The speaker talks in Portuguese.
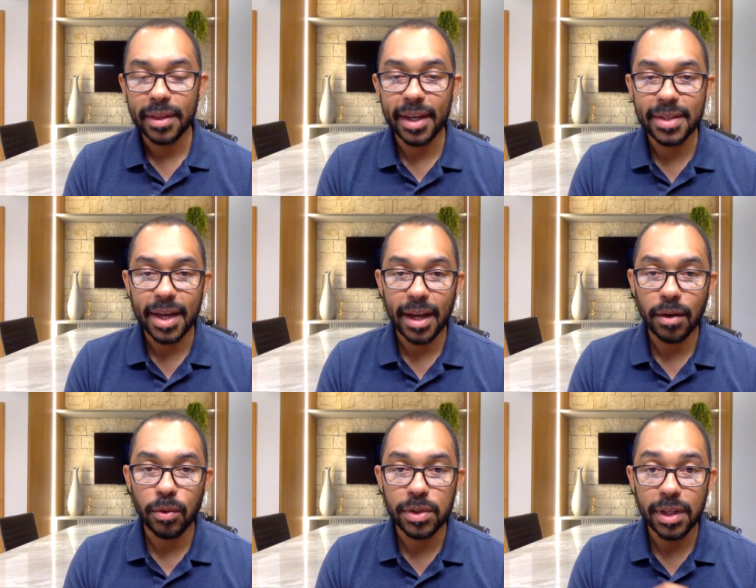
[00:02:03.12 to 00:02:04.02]
da escala
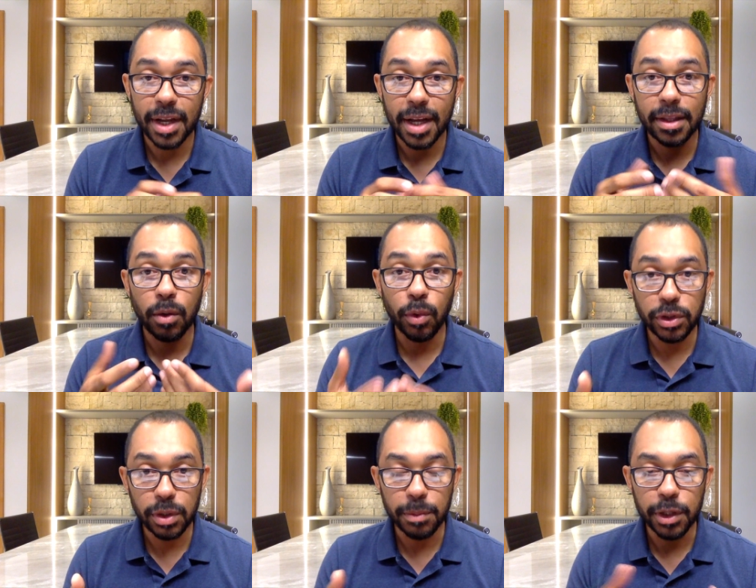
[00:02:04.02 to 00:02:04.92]
considerada
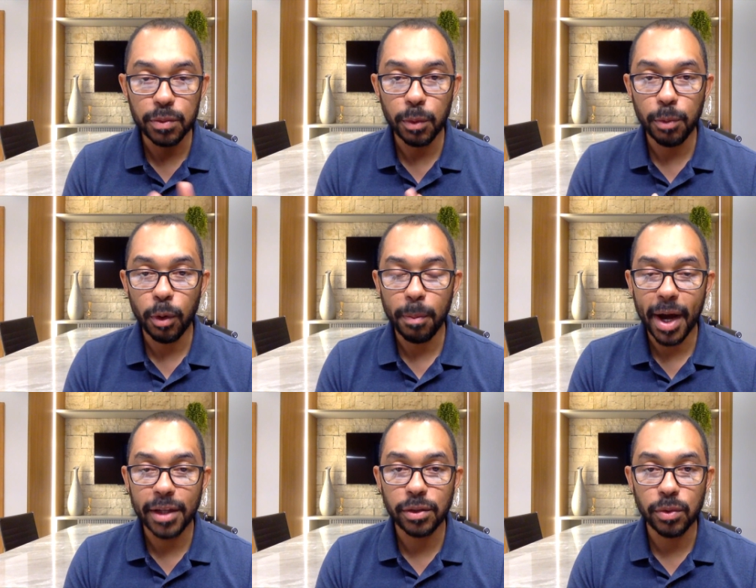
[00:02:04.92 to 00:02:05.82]
otimismo por
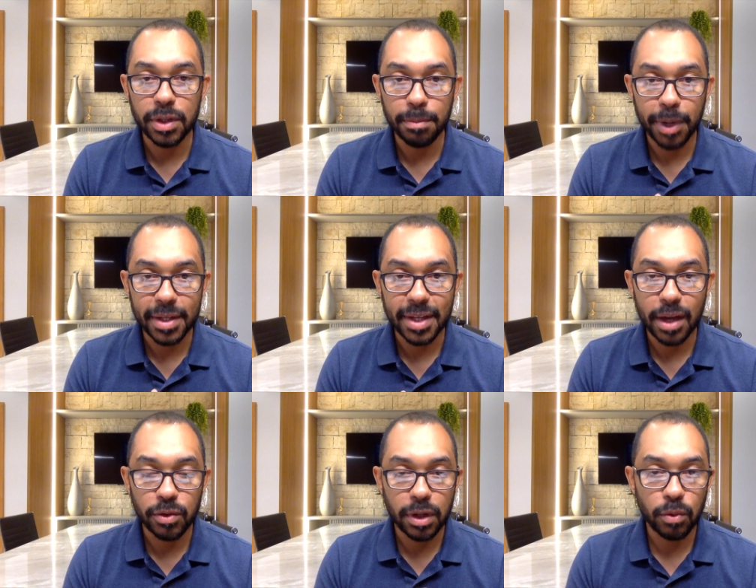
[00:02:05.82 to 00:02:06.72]
parte dos
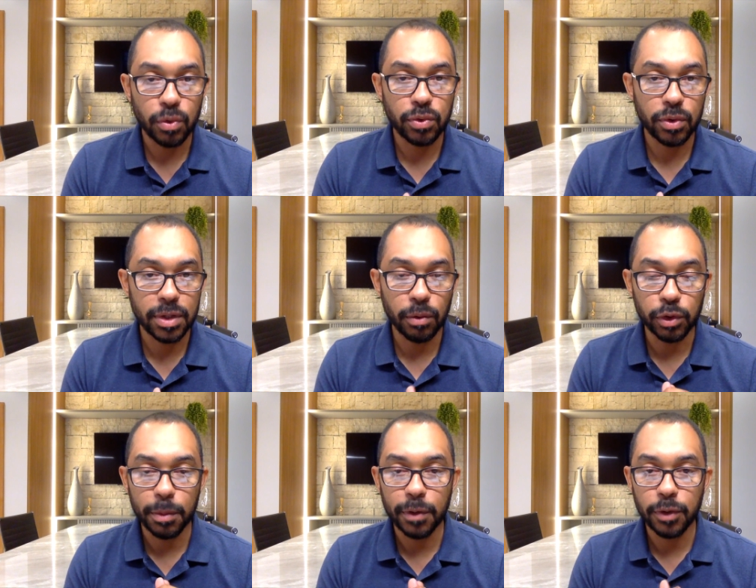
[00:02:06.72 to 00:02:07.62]
empresários da construção de
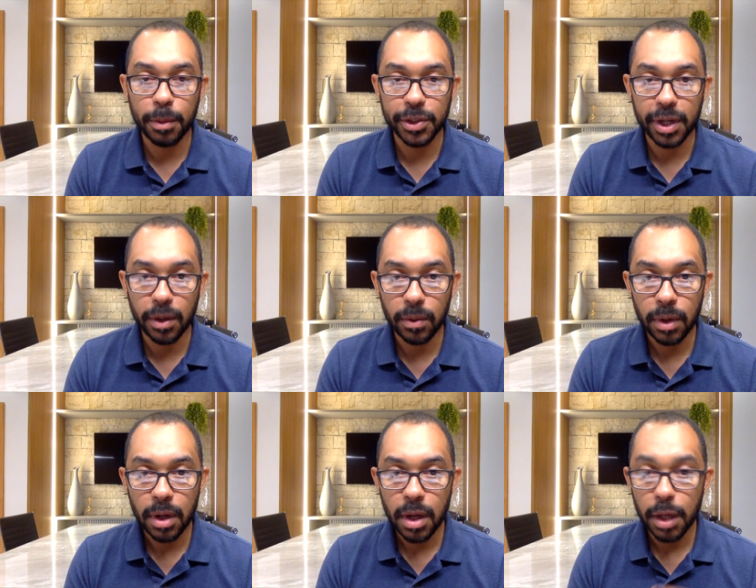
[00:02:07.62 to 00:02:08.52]
uma forma geral.
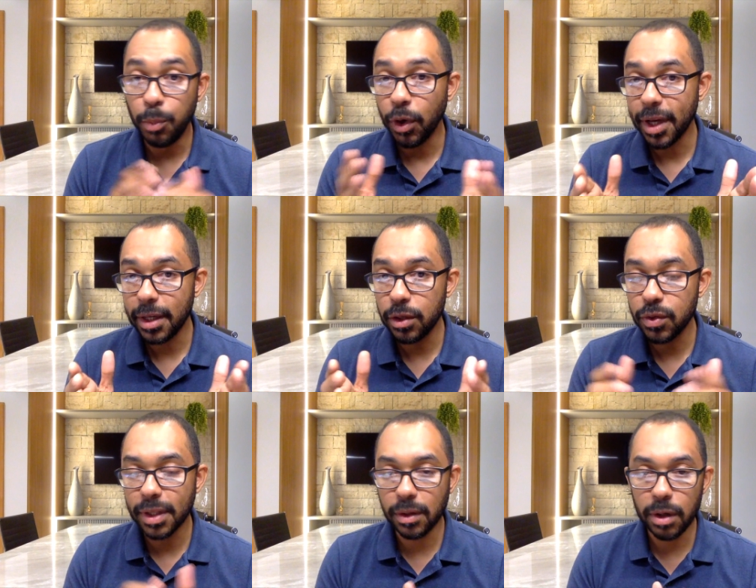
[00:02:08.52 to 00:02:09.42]
E por que, que isso
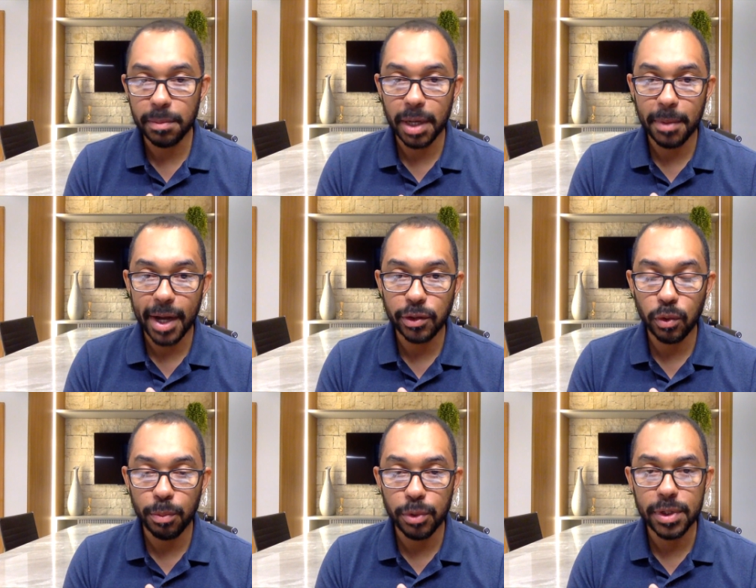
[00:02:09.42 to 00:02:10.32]
é tão emblemático
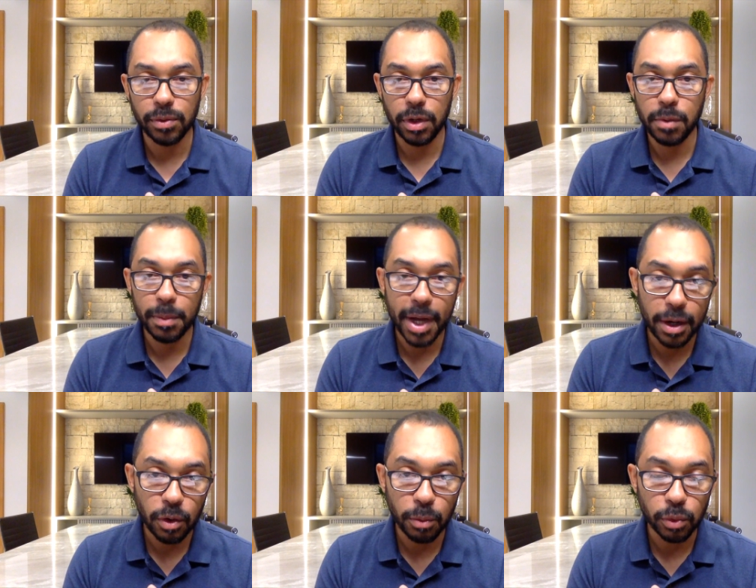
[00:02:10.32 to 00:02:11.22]
para o setor imobiliário
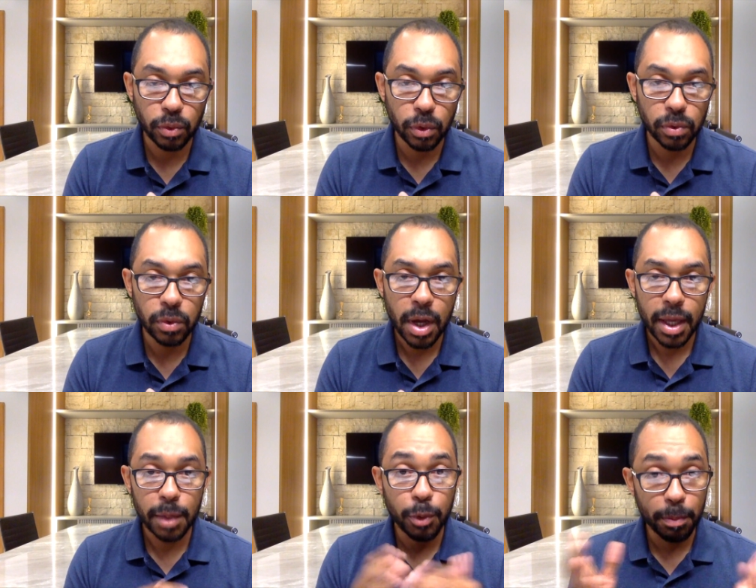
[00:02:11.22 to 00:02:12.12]
como um todo
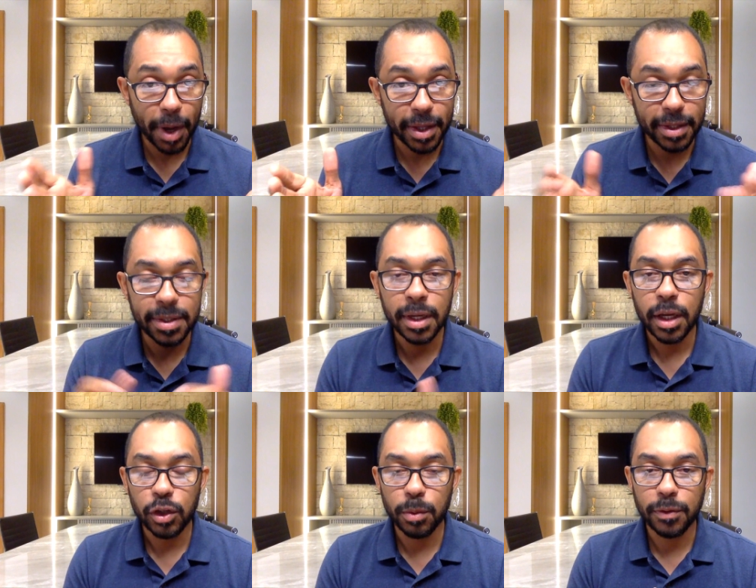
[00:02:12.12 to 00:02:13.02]
e para o país
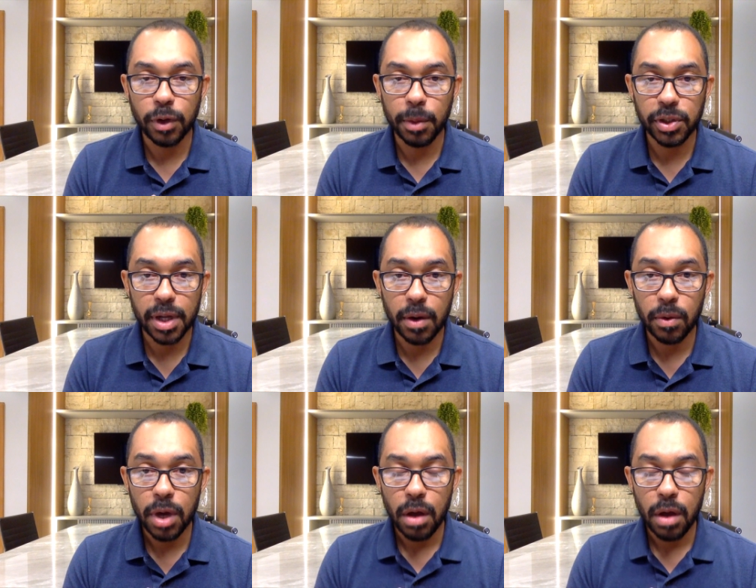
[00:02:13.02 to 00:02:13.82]
de uma forma geral?